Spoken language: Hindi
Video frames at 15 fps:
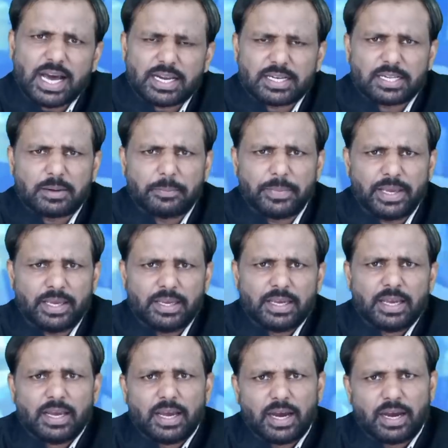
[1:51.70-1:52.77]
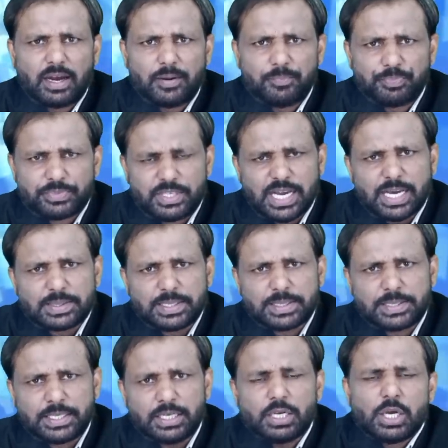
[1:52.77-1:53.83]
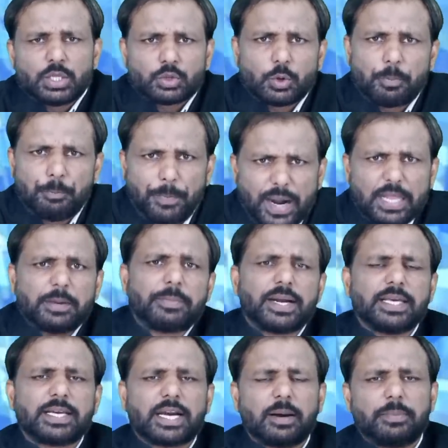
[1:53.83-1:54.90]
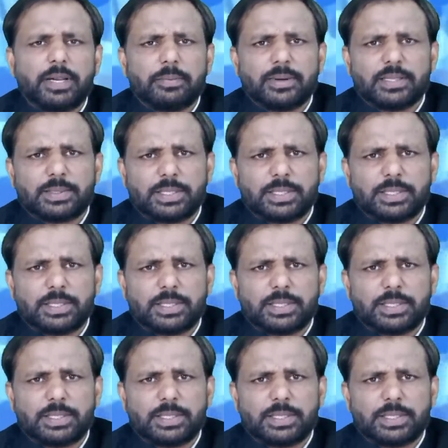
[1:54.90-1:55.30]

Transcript: से कार्यक्रम में जाते थे तो बड़ी बड़ी खबरें